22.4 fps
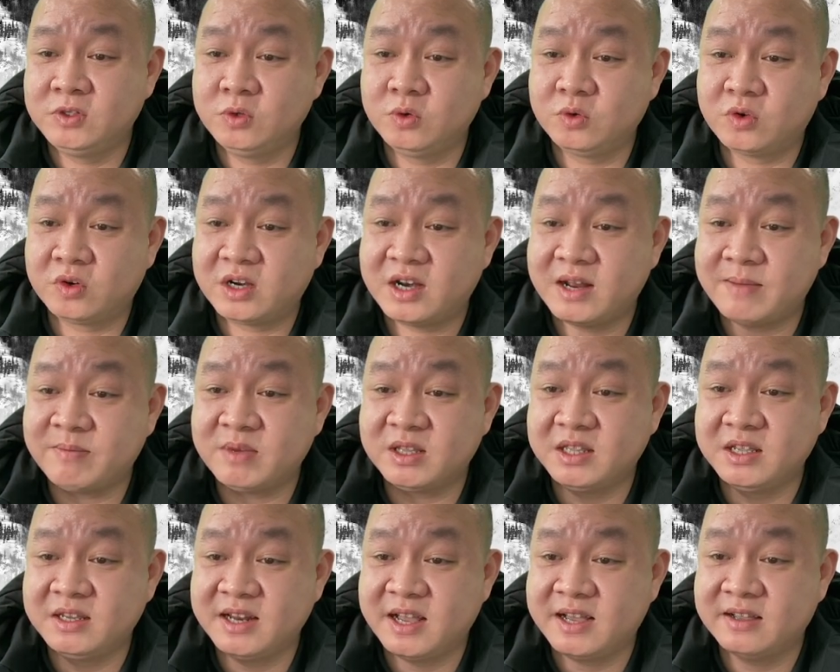ví dụ có 5
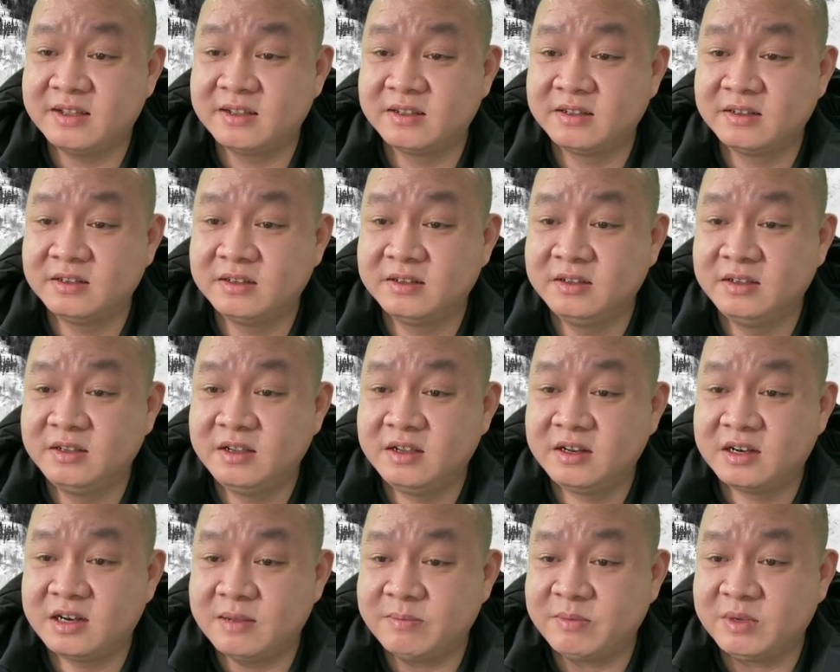cái tính năng
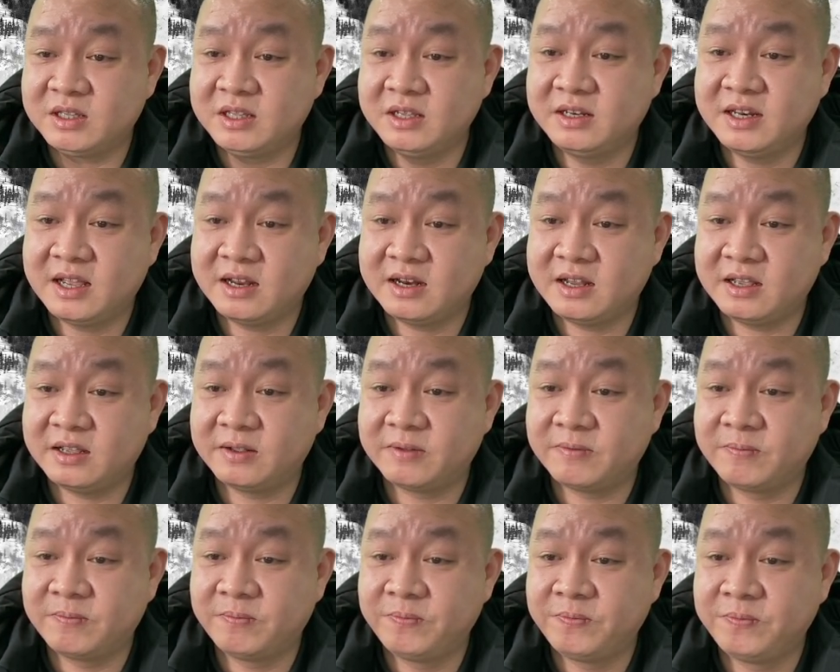5 cái tính năng này
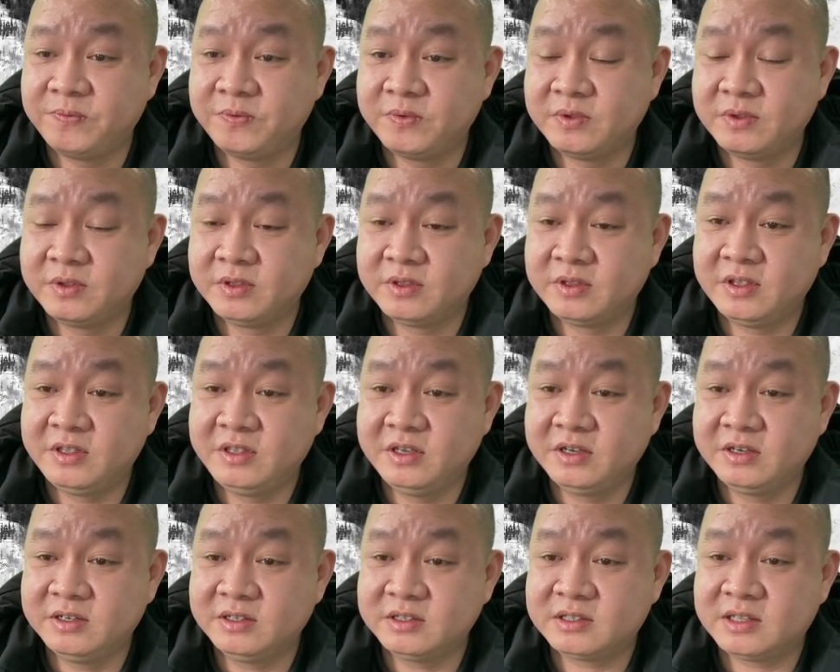thế
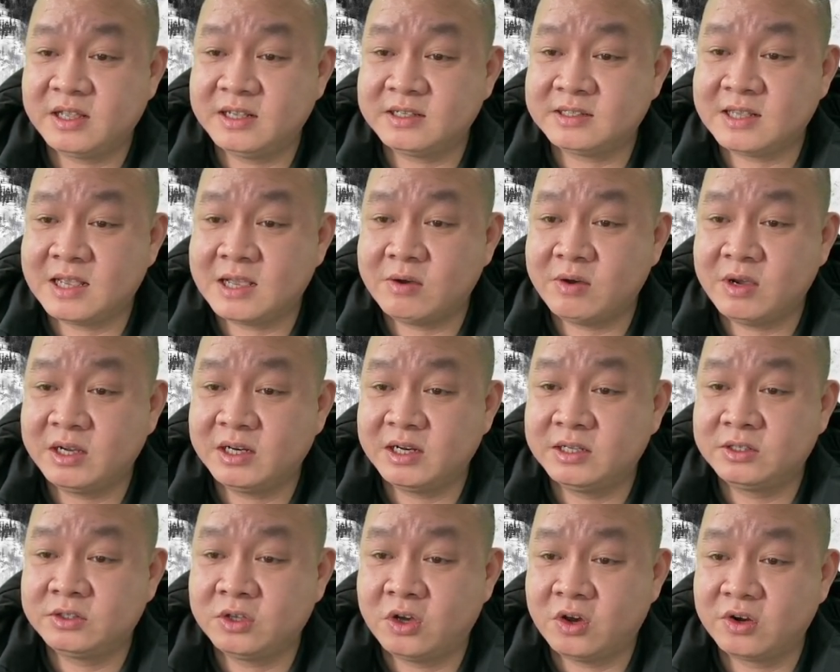nhưng ấy, tại sao anh
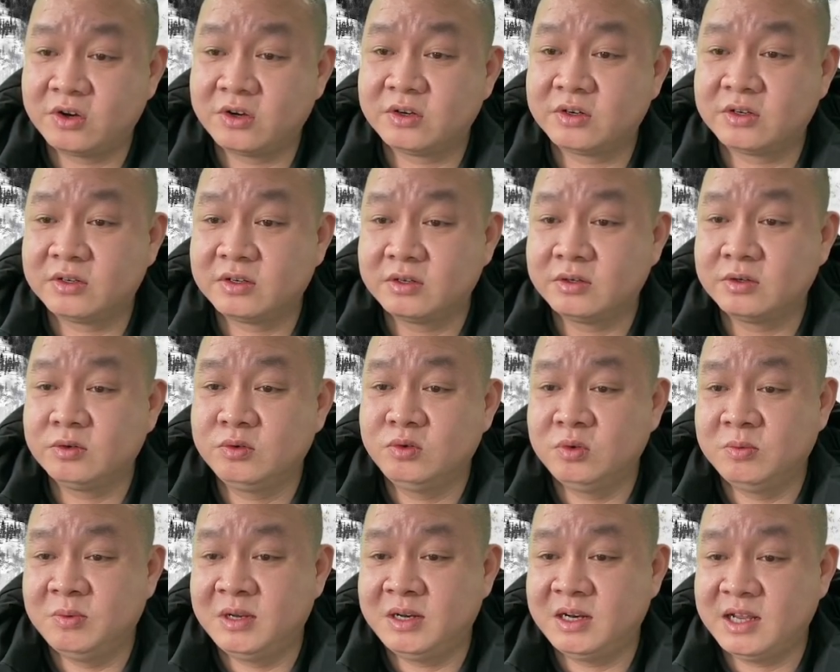lại chọn
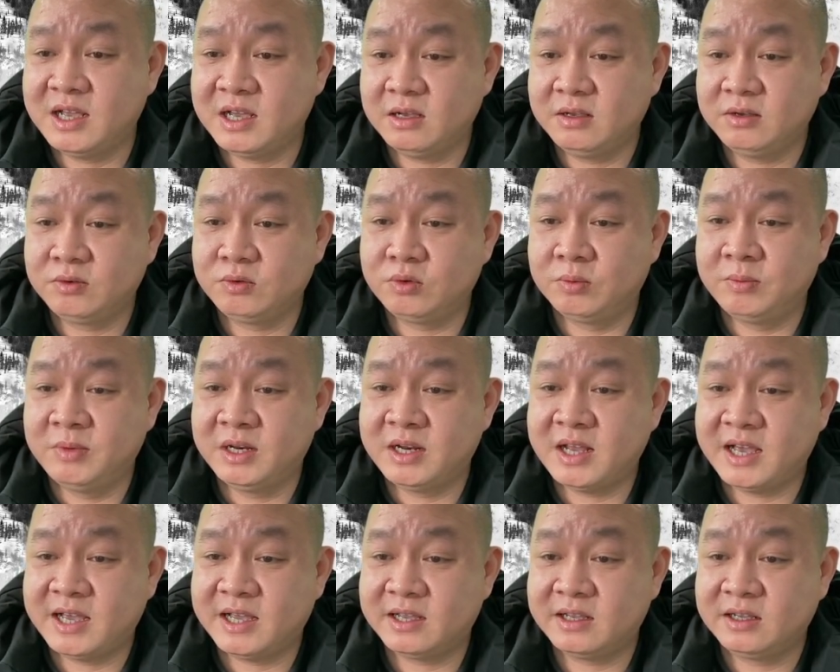của bên của bên
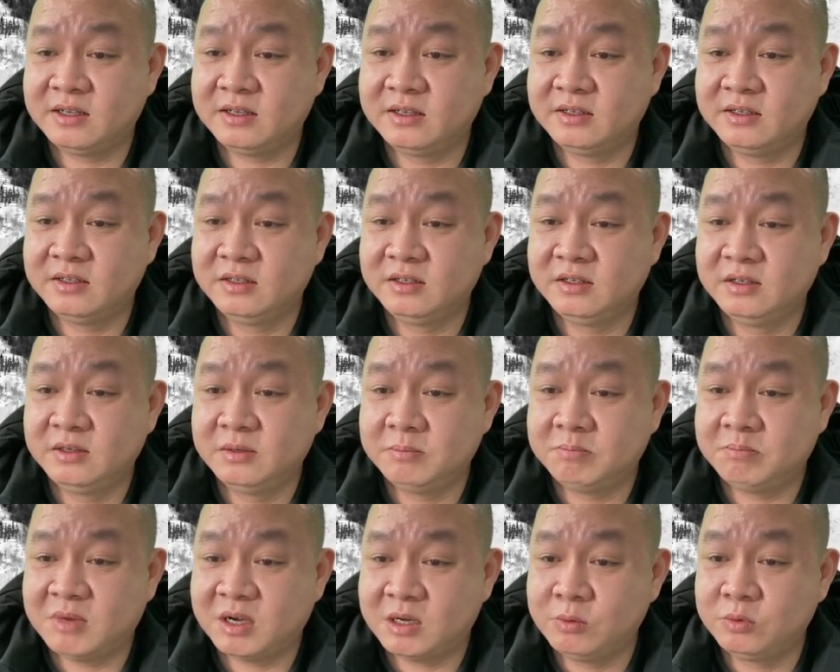A
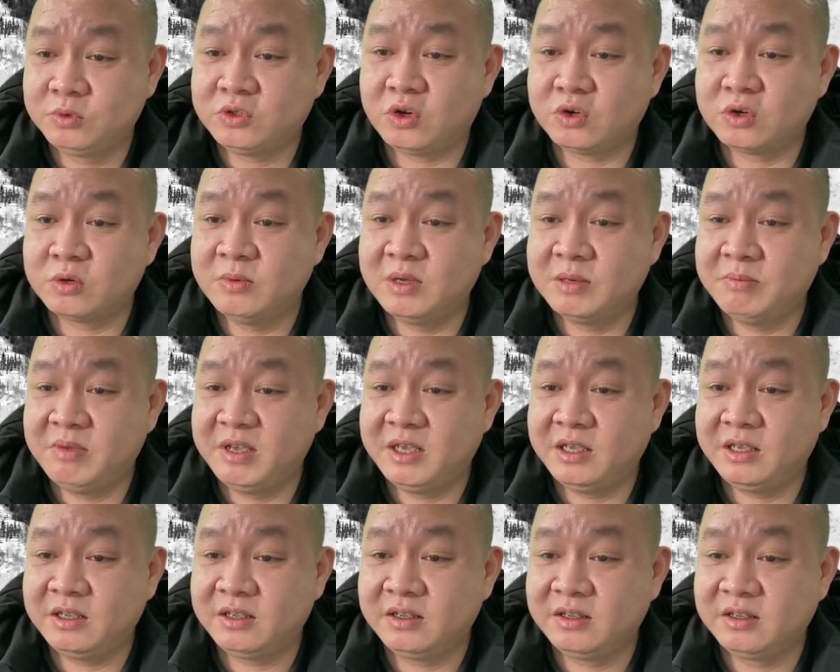mà không chọn của bên B
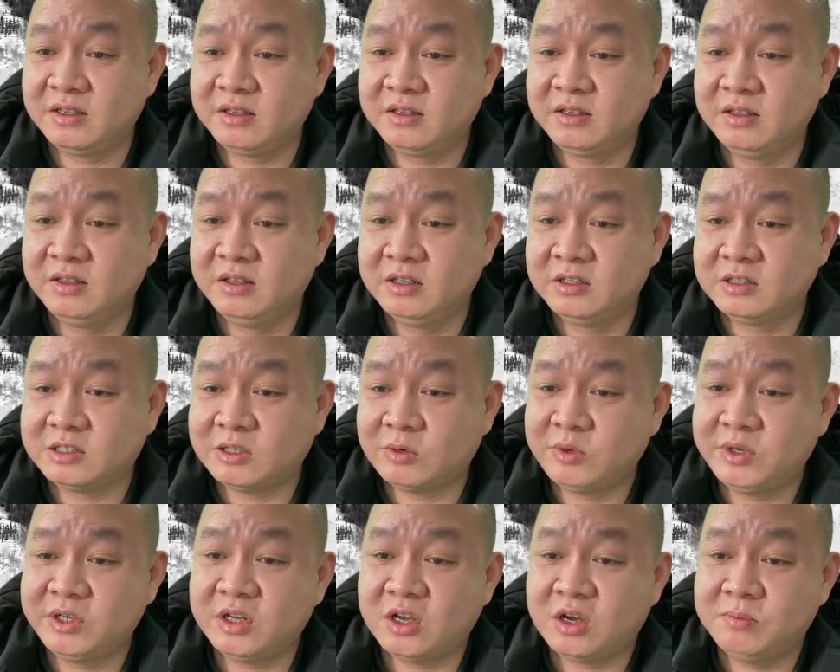
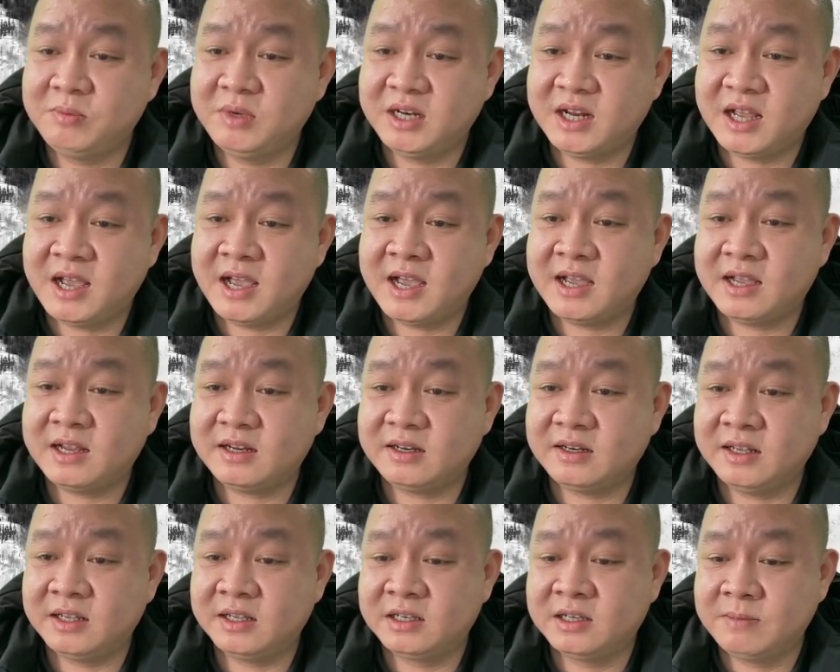trong khi đó bên A
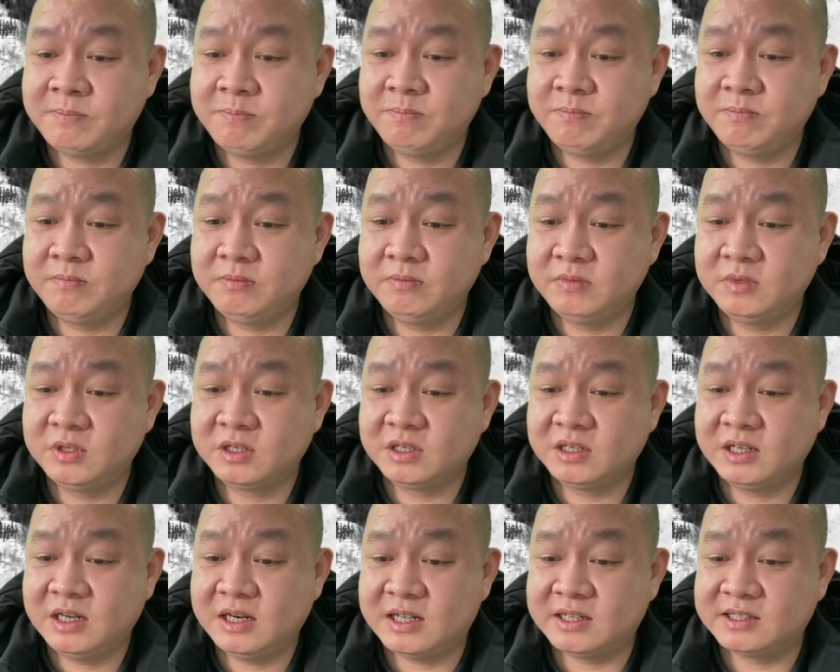lại gấp
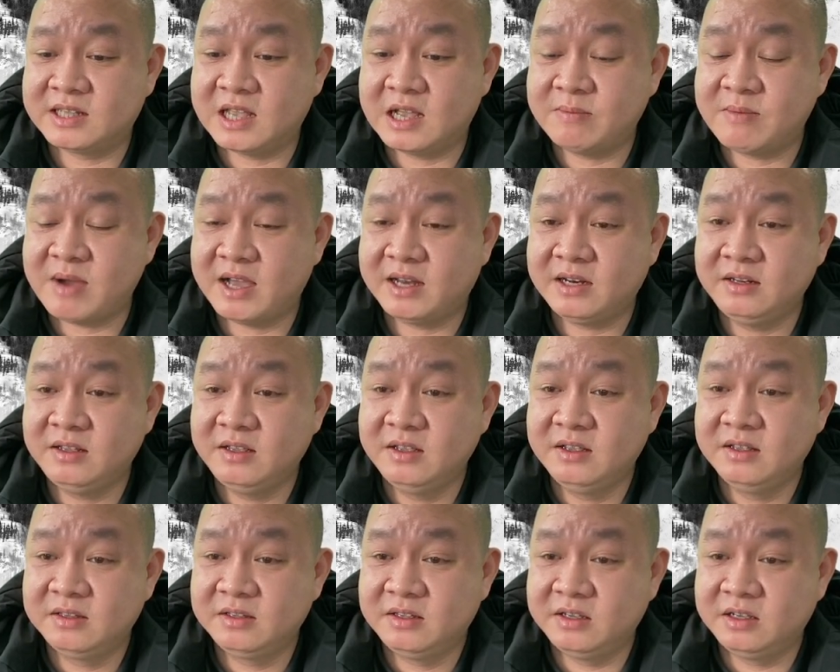nghĩa là giá bán
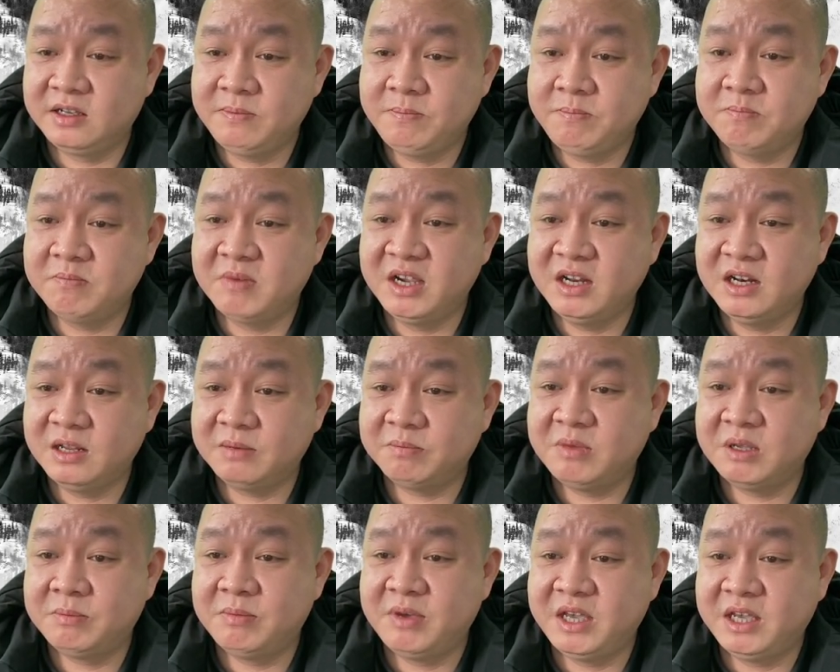thì gấp mấy
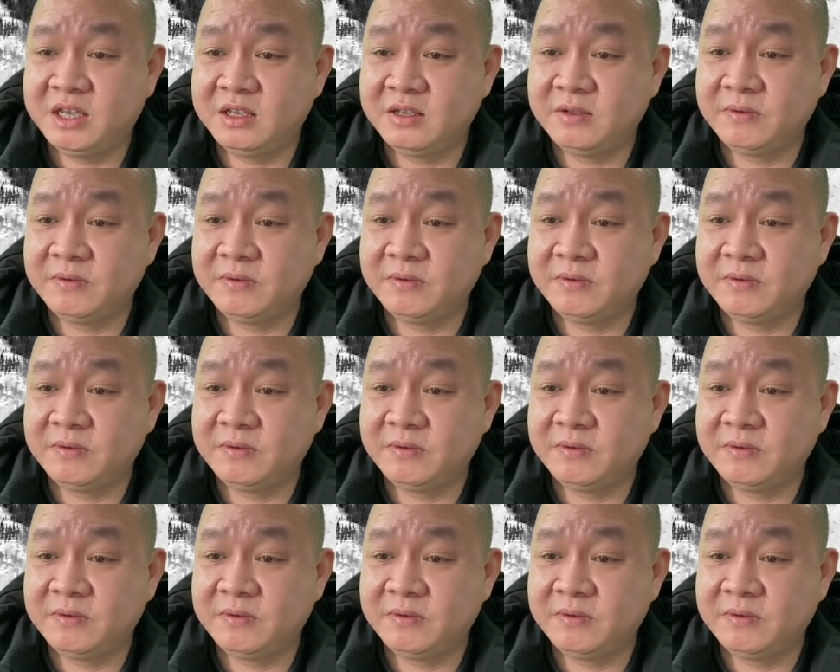lần bên B